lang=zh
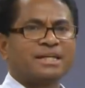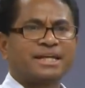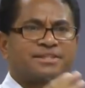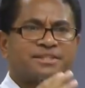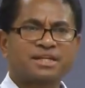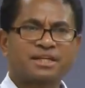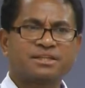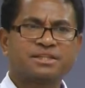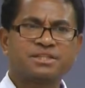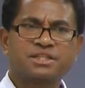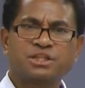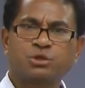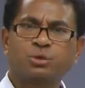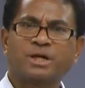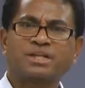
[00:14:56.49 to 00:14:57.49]
那这个的
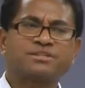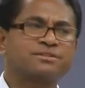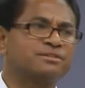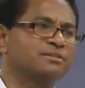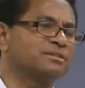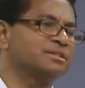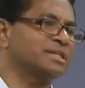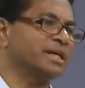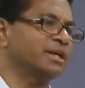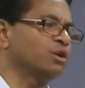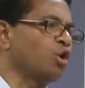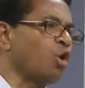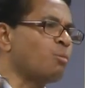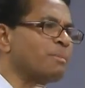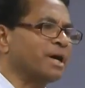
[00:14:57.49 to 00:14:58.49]
习惯是在
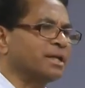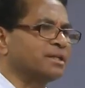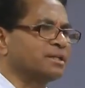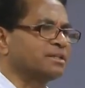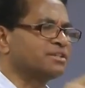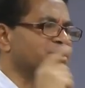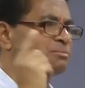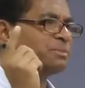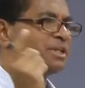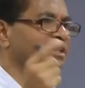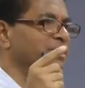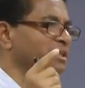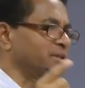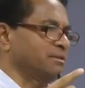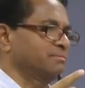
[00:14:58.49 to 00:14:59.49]
罗马的殖
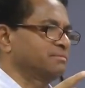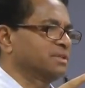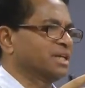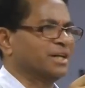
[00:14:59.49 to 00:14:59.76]
民地